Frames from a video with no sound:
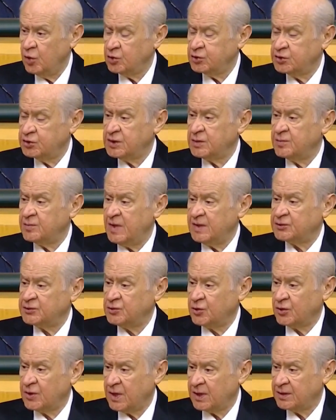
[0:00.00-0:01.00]
yol
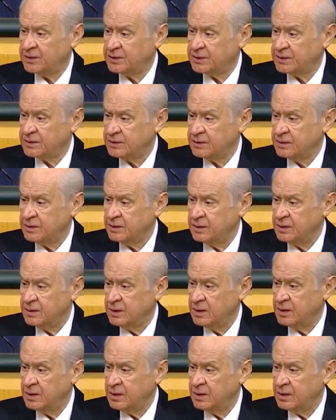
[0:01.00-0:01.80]
çıkmaz sokaktır.